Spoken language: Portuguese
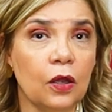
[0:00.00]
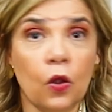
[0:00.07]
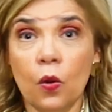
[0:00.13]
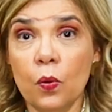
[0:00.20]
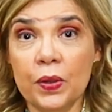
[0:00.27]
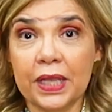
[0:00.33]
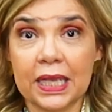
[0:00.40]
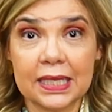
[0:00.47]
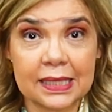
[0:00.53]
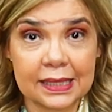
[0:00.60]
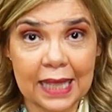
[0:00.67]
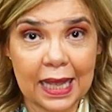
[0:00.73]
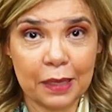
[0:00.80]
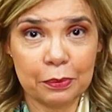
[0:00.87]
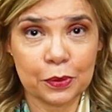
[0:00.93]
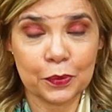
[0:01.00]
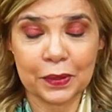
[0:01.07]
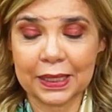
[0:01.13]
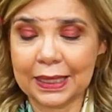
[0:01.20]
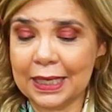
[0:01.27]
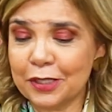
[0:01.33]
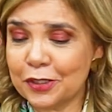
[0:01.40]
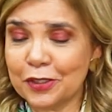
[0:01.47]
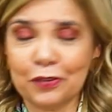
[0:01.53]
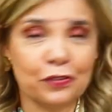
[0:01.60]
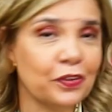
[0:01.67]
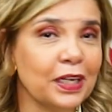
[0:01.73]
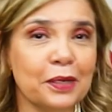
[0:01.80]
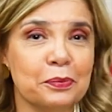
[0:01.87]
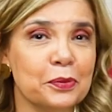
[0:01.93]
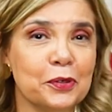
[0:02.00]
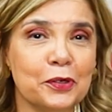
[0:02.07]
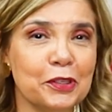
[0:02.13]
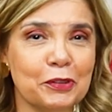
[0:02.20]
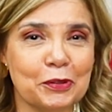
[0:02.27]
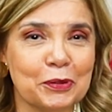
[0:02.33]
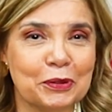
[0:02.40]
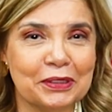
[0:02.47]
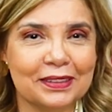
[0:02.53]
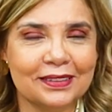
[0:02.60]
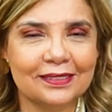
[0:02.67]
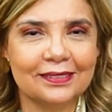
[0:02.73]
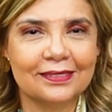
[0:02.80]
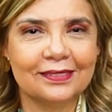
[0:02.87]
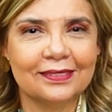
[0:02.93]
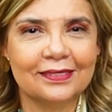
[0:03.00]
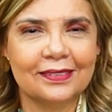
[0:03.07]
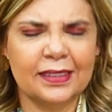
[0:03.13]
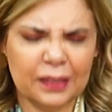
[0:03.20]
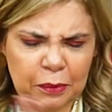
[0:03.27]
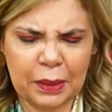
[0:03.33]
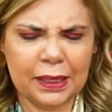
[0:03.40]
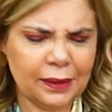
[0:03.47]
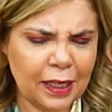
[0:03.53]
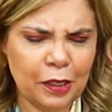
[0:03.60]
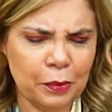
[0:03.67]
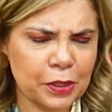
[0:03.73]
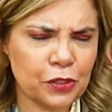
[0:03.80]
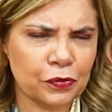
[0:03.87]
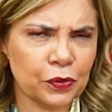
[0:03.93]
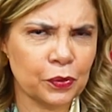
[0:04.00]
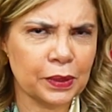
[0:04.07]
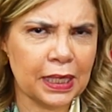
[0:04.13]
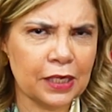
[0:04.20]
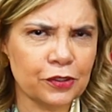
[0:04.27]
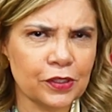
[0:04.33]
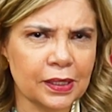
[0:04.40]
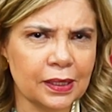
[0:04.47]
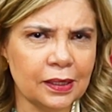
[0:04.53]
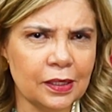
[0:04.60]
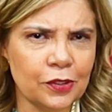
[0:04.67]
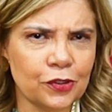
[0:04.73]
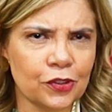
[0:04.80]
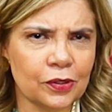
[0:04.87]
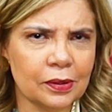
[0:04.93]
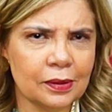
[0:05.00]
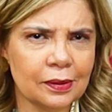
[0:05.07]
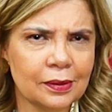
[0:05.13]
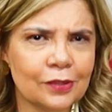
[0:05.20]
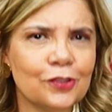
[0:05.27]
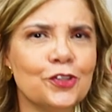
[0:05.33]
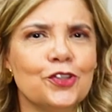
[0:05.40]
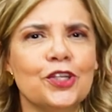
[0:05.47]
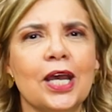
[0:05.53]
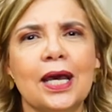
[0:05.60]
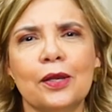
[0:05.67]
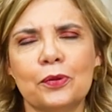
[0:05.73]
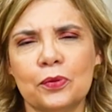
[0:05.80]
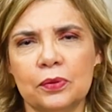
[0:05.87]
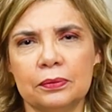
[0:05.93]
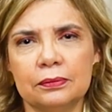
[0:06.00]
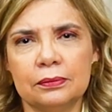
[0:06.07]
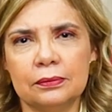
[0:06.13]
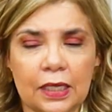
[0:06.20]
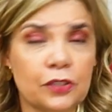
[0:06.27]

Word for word: Ou, quem sabe, um cliente que fala muito e também tem uma dificuldade grande de diálogo.